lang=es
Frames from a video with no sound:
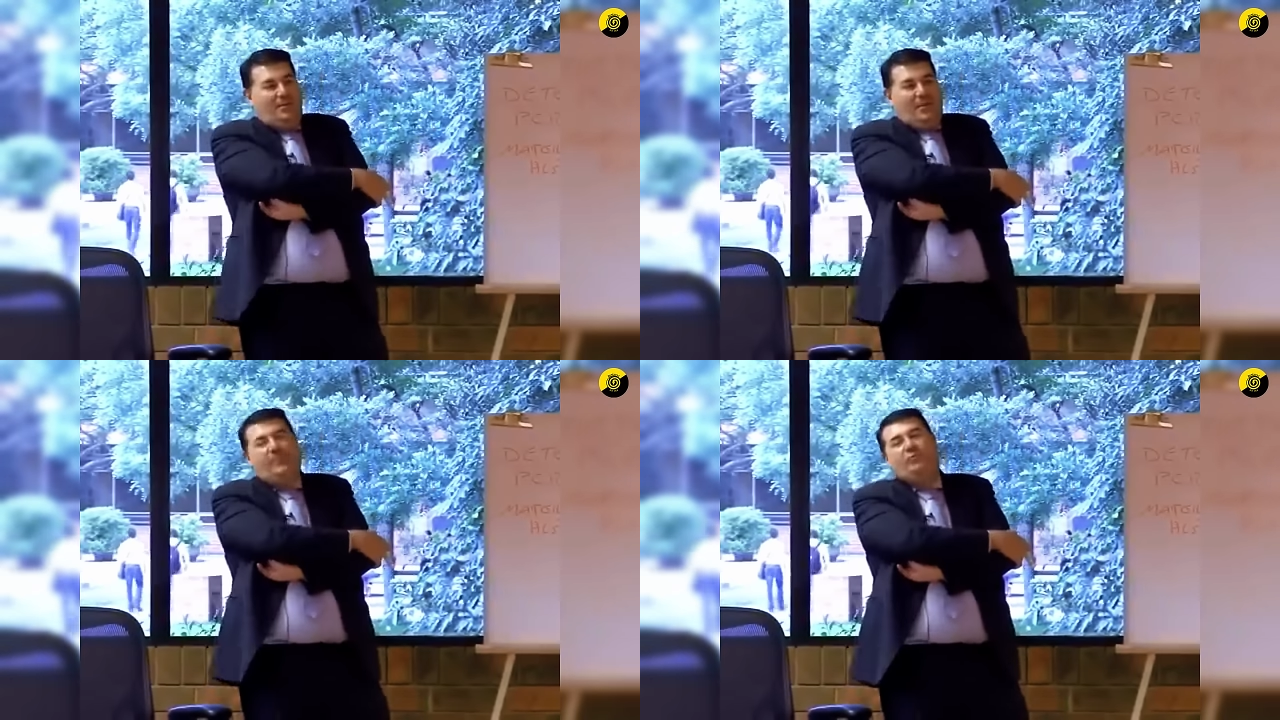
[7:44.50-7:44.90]

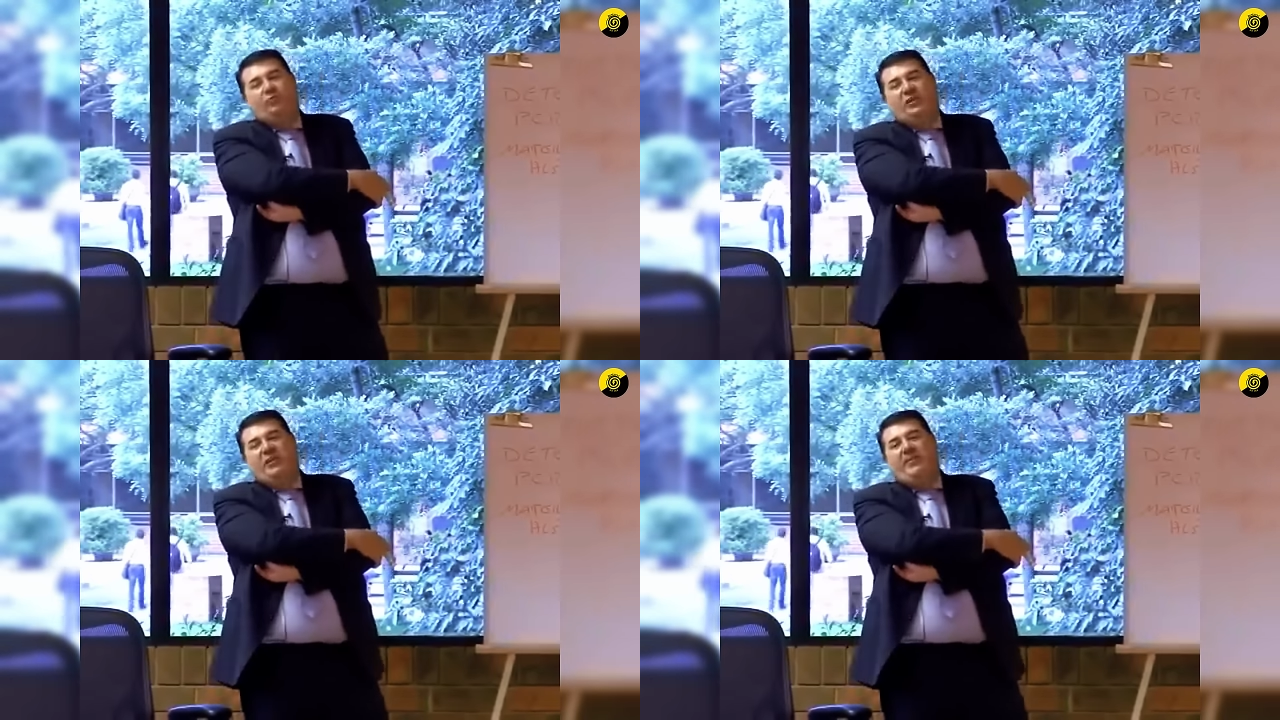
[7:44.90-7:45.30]
Pues,
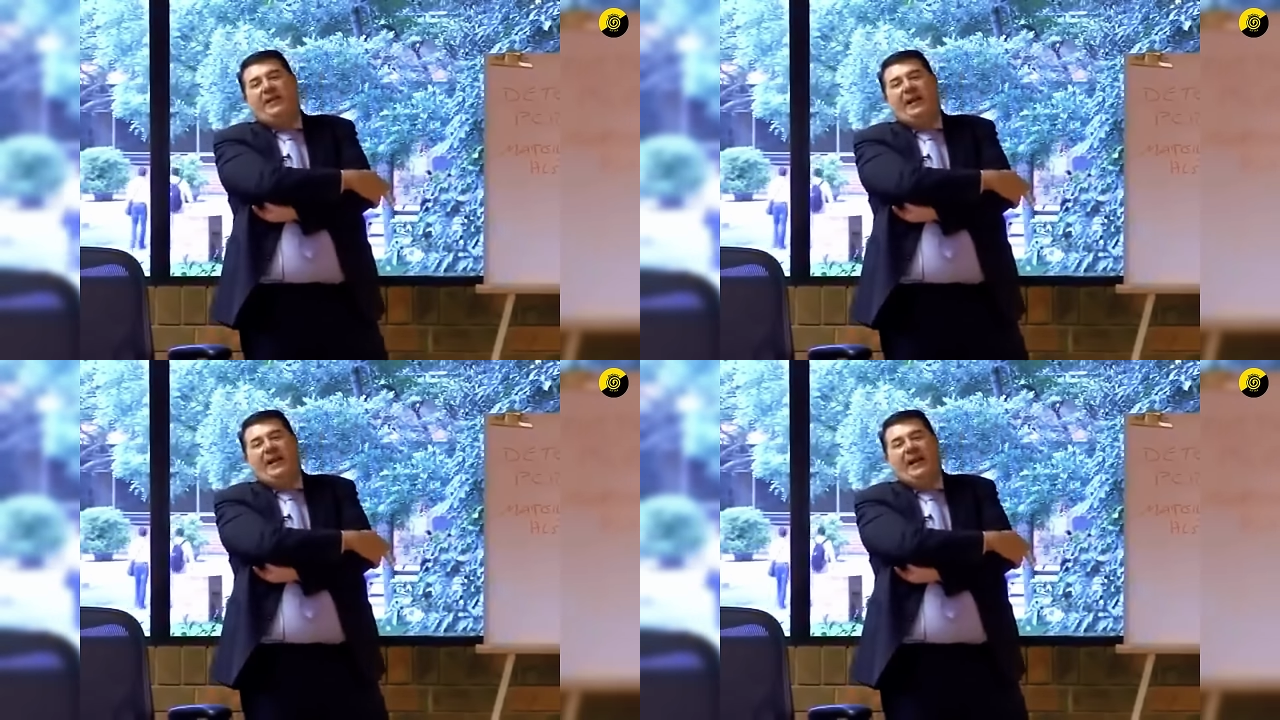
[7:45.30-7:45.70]
Usted sabe
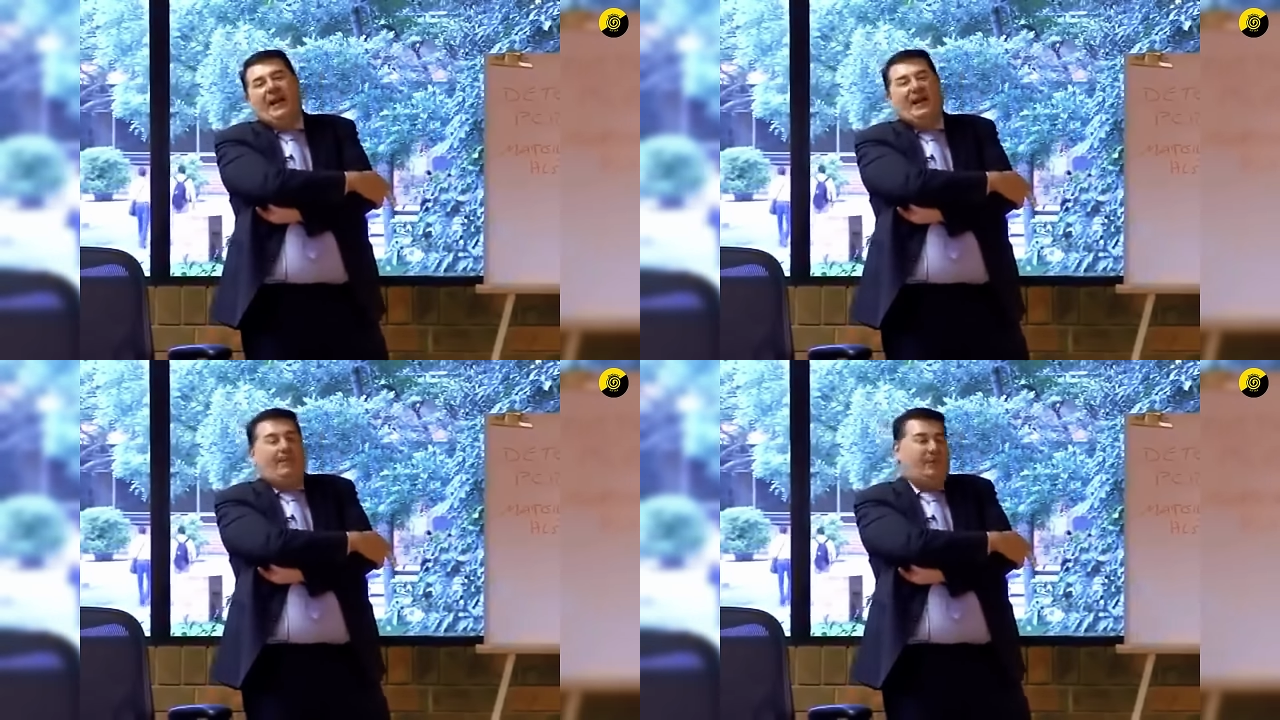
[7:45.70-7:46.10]
que
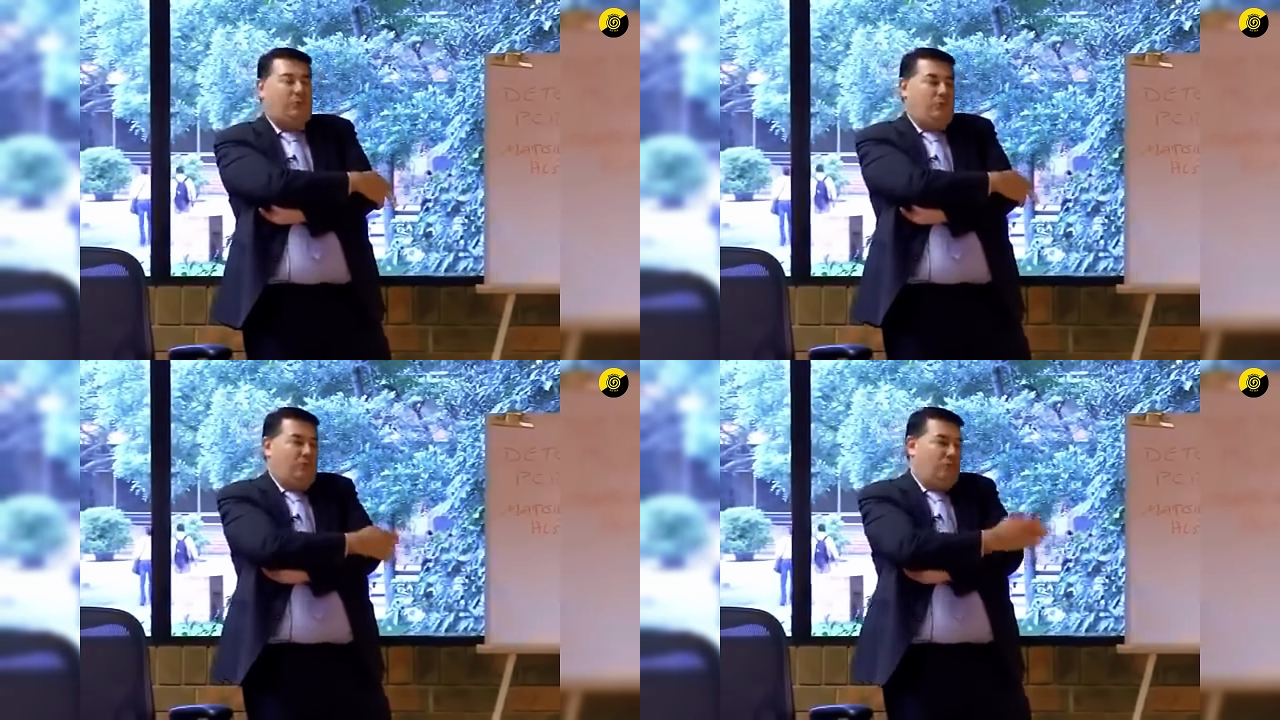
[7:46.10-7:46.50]
el,
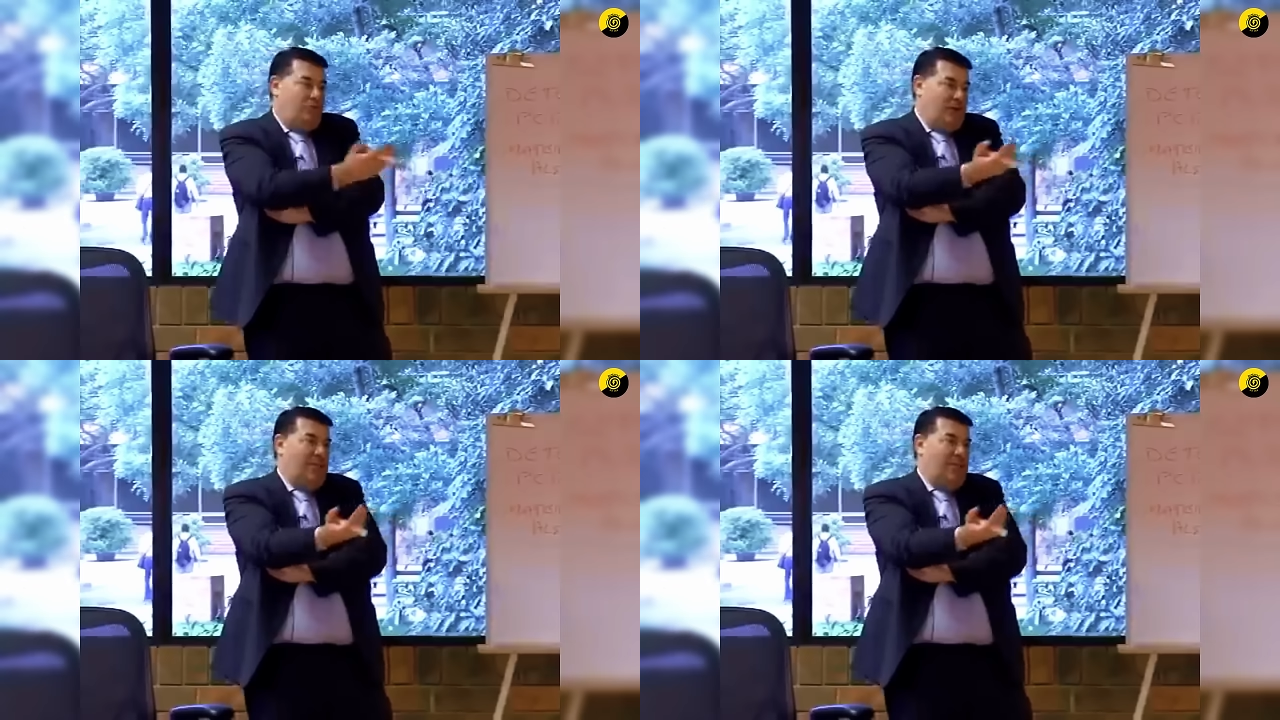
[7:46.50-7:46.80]
capítulo del